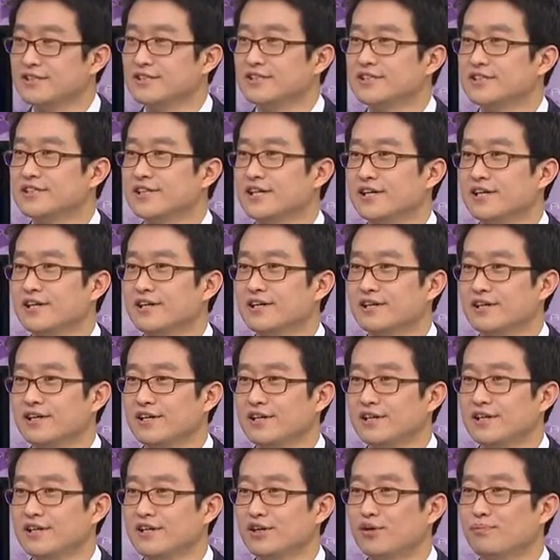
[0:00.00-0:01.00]
제가
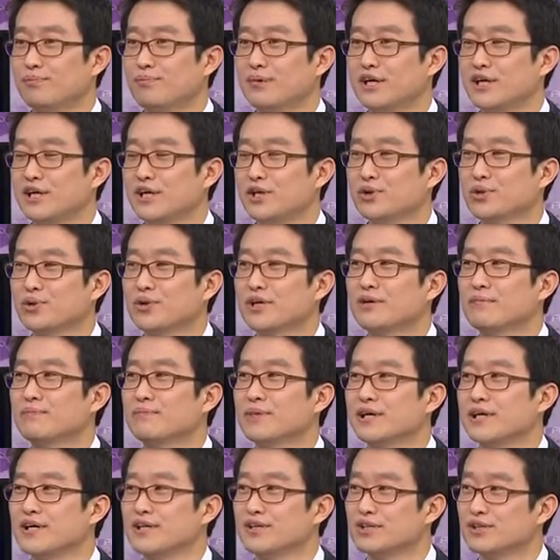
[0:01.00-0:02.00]
이 엄마의 기도
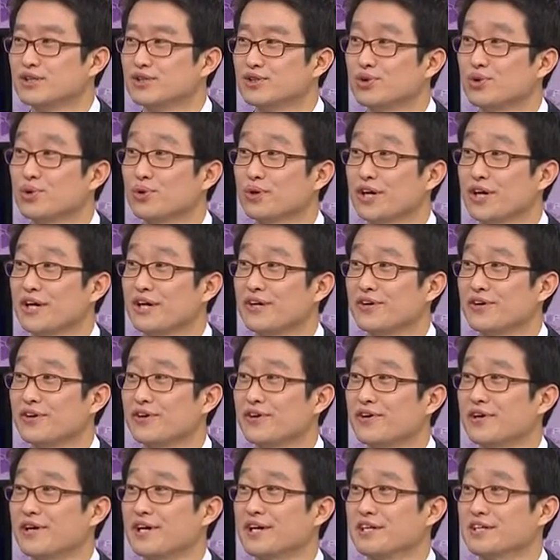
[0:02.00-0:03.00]
캠페인을
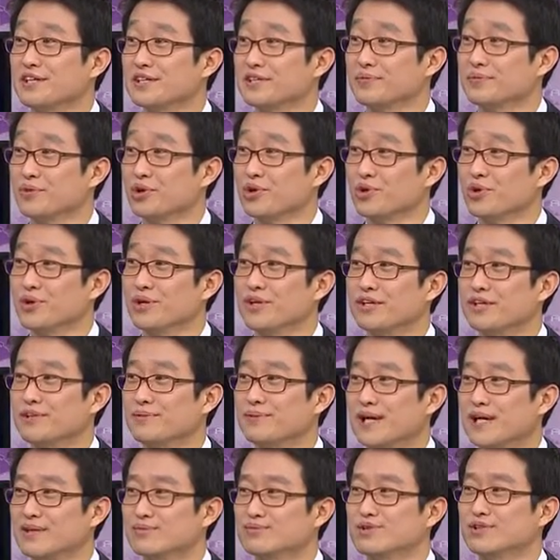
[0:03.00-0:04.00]
소개하러 가끔 교회를
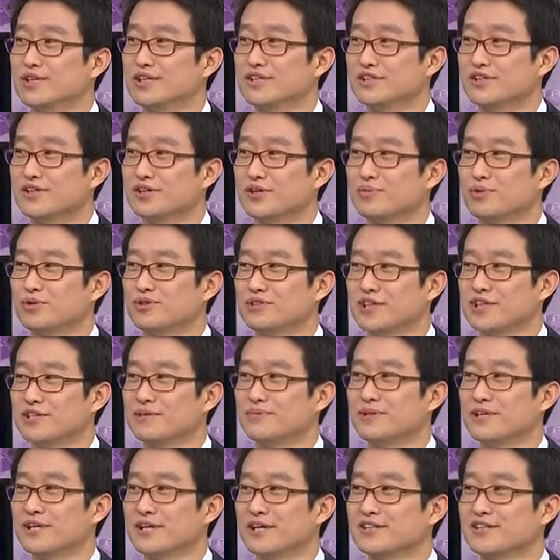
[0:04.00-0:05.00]
방문해서
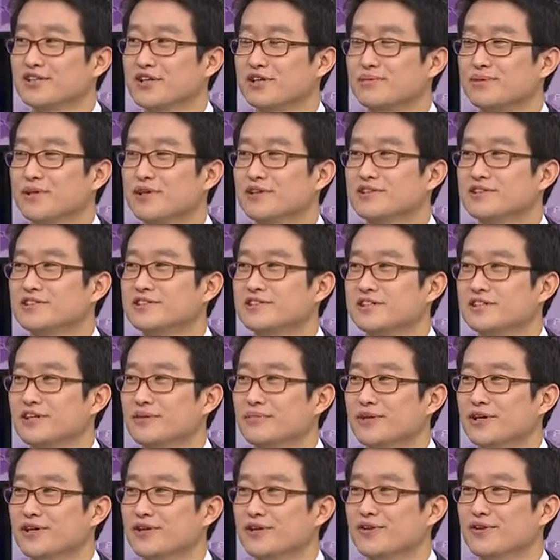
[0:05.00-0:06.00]
목사님들께 설명을
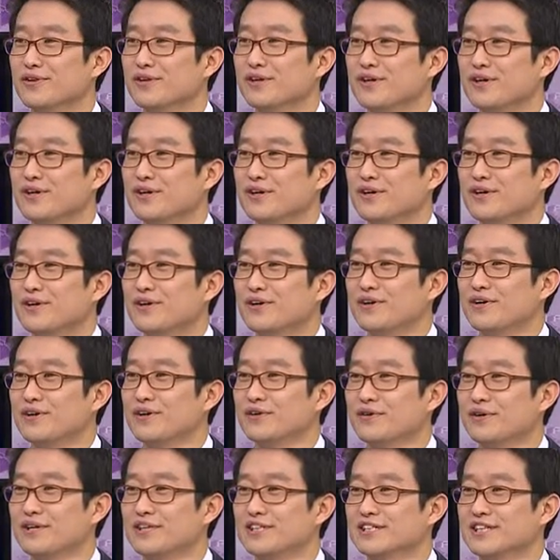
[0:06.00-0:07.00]
드리면 어,
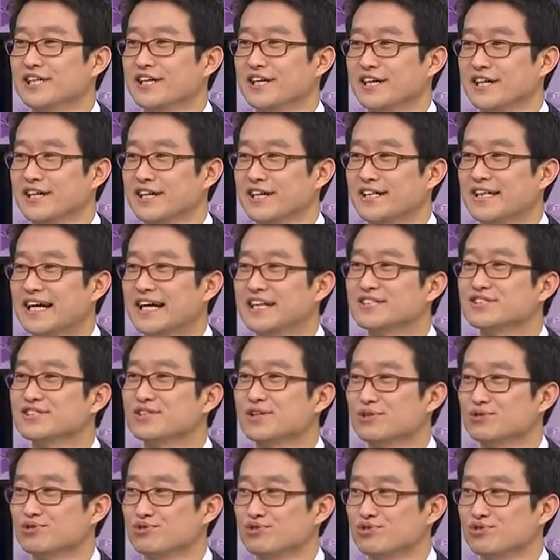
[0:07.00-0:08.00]
굉장히
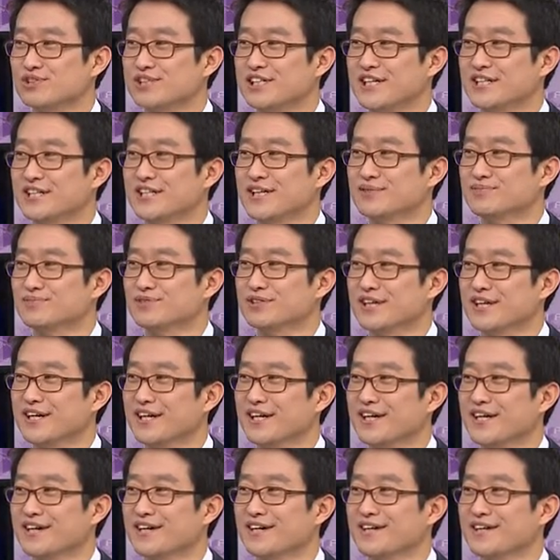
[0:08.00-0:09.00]
낯선 주제
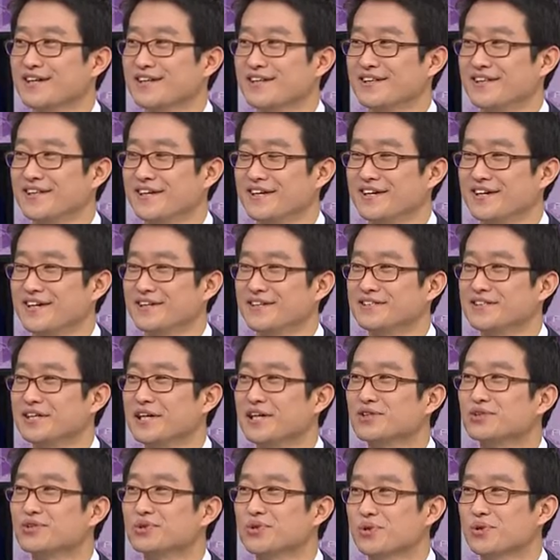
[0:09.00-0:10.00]
때문에 네,
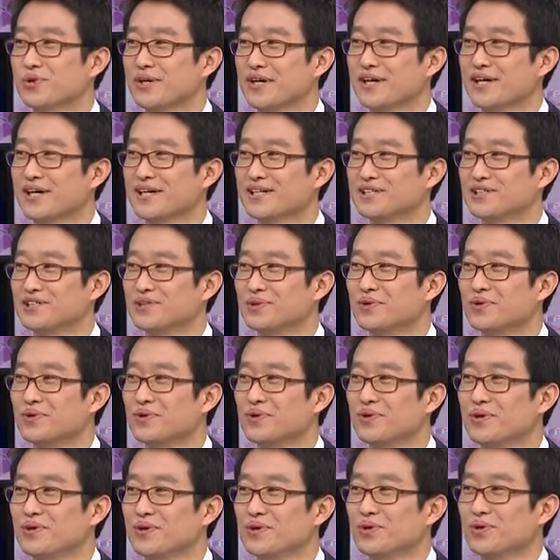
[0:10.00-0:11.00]
생소해
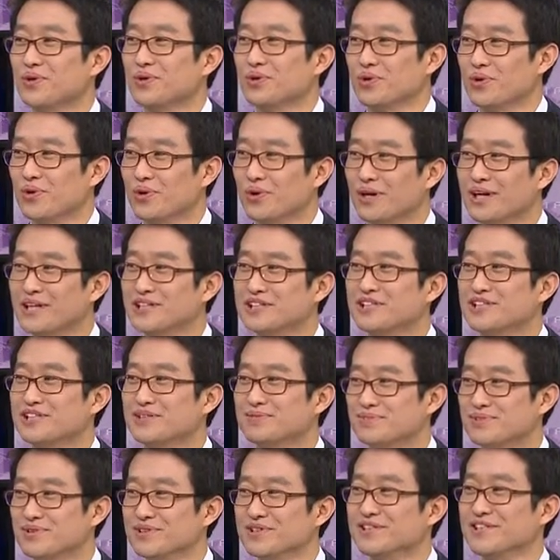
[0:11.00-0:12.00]
하시고 놀라시는
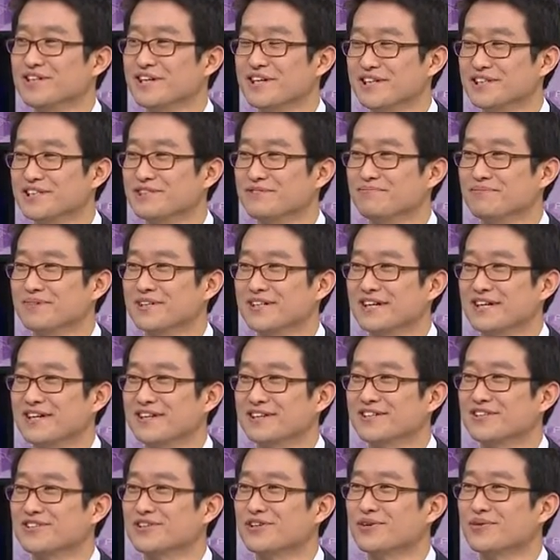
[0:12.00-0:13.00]
분들이 계십니다.
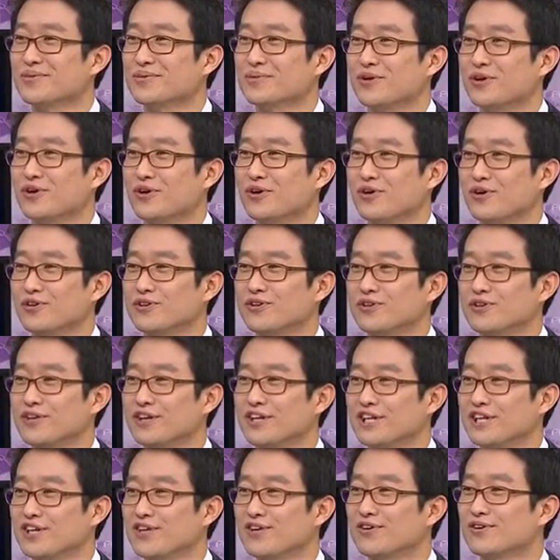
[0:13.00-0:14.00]
그래서 어떻게
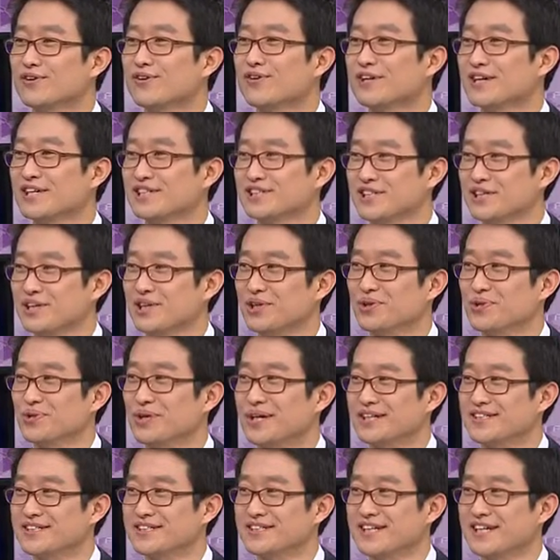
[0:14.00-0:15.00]
이런 것까지
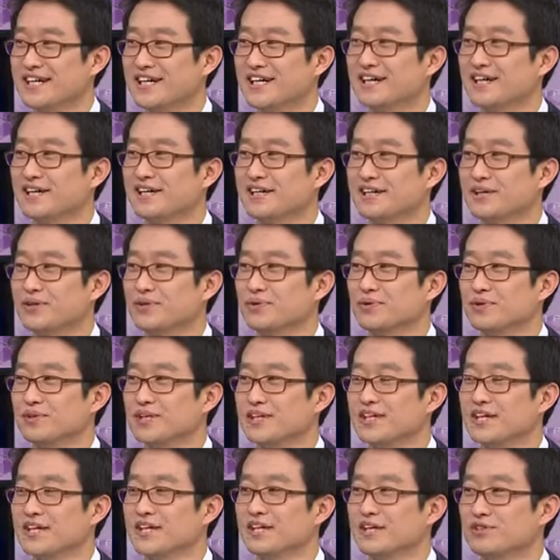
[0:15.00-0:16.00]
기도하느냐라고
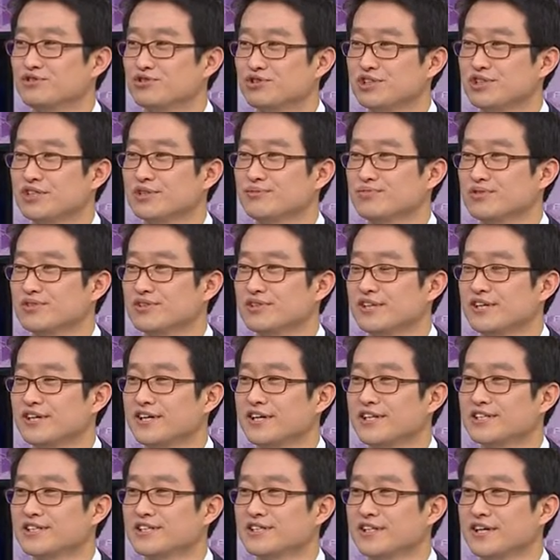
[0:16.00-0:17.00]
이야기해 주시는 분들이
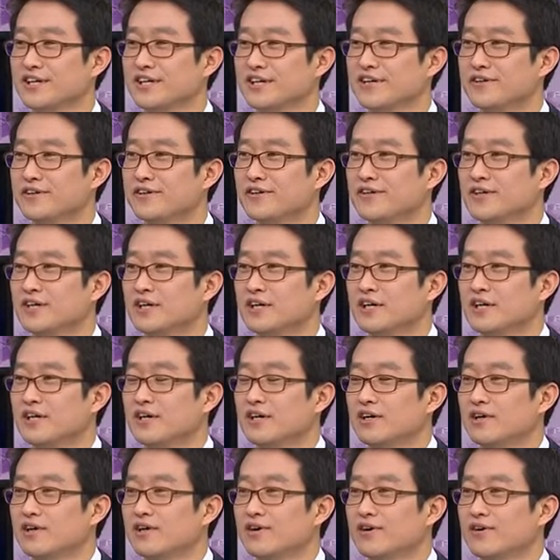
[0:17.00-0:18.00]
계신데요.
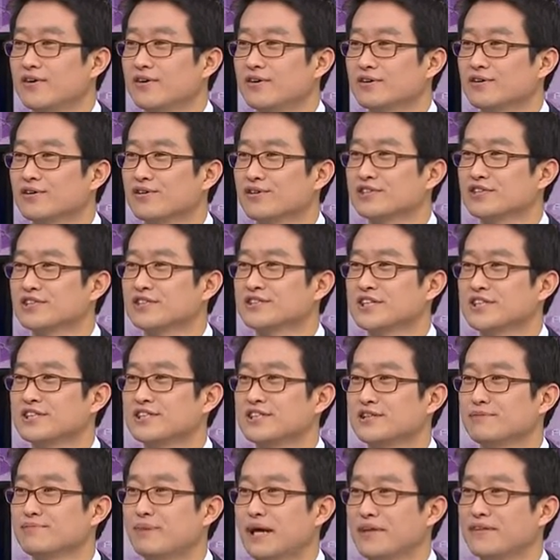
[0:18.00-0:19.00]
어, 그것을
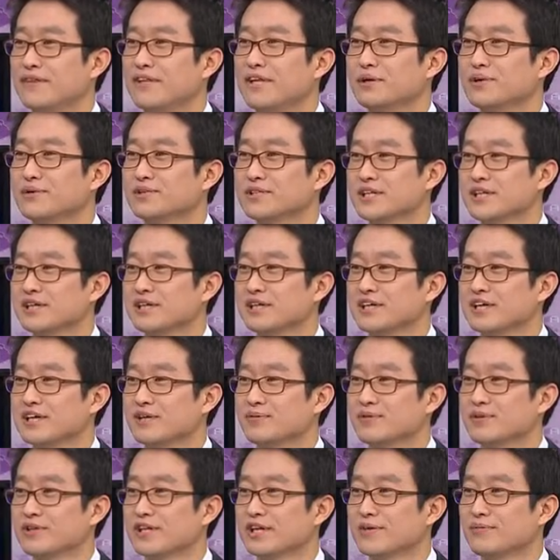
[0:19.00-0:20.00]
사실 반대로 생각해
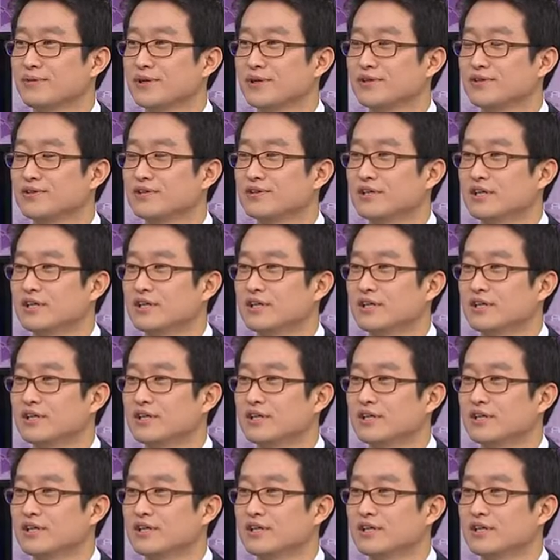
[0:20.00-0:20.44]
본다면